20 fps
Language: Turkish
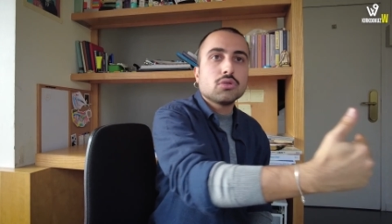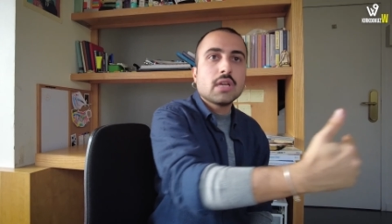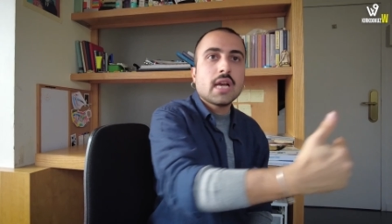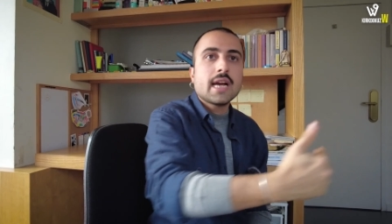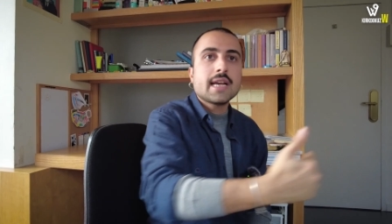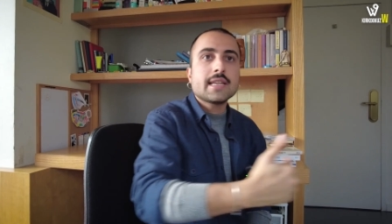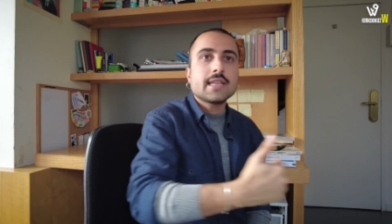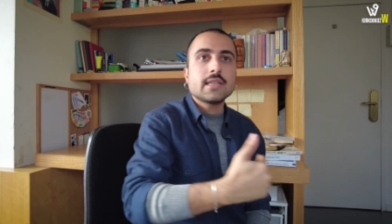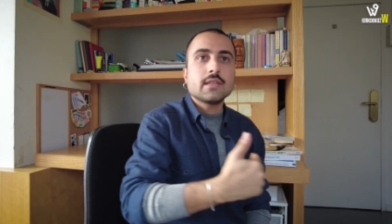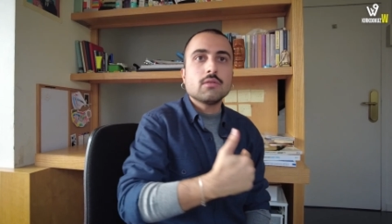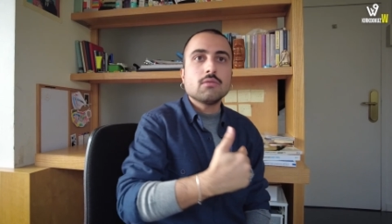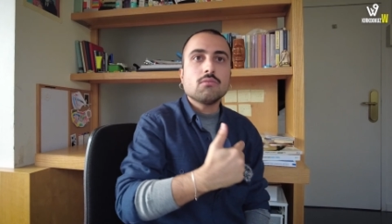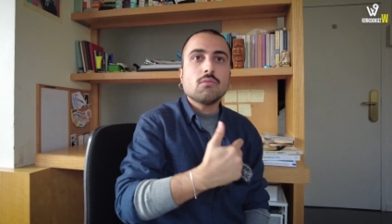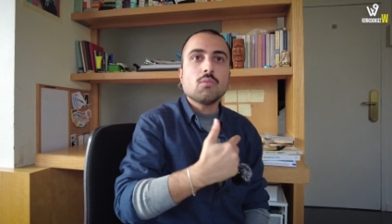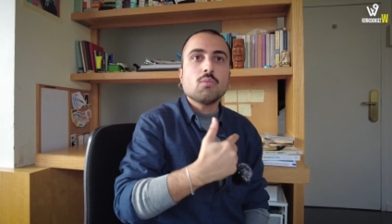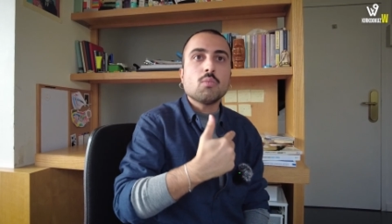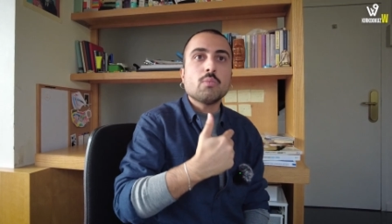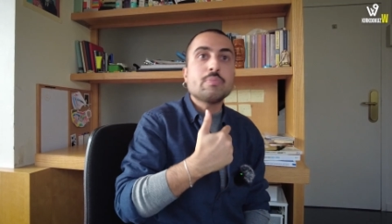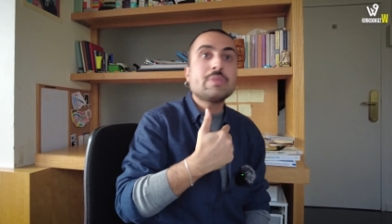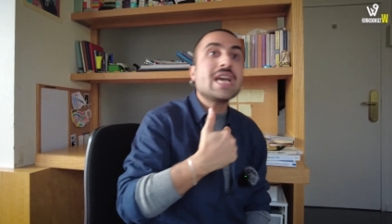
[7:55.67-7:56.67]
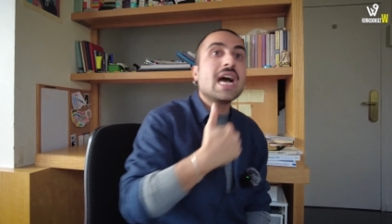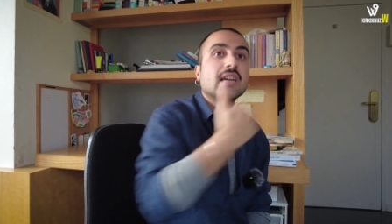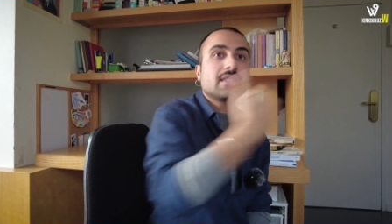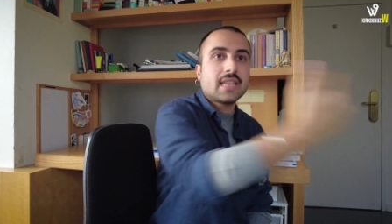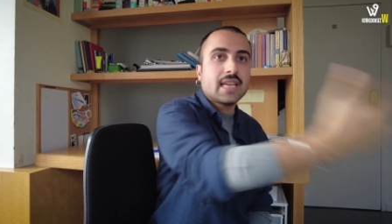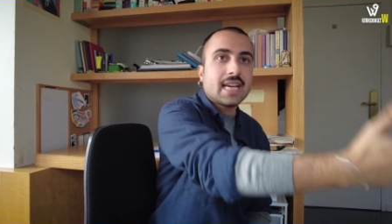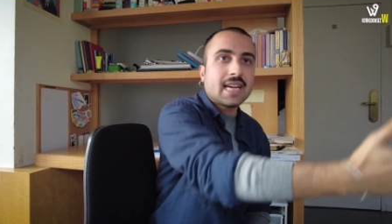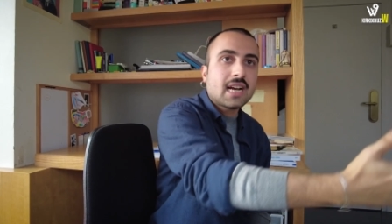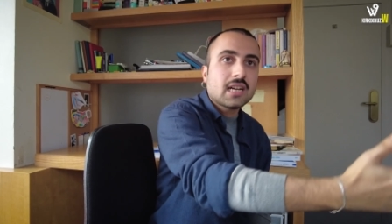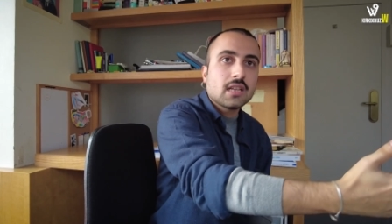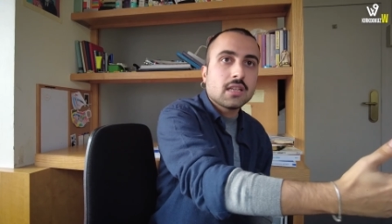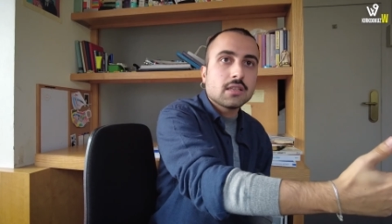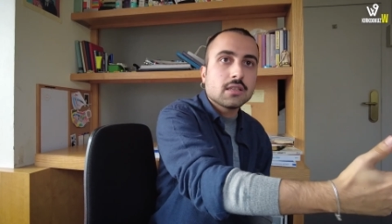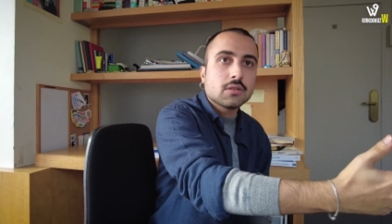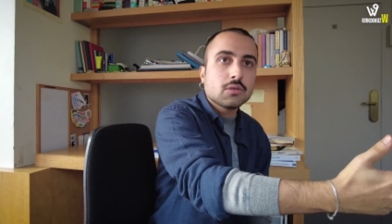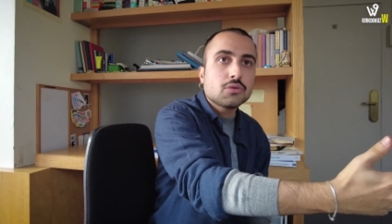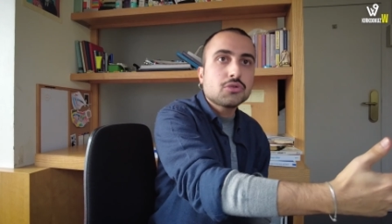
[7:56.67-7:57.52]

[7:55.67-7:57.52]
Yani bir anda yakaladı.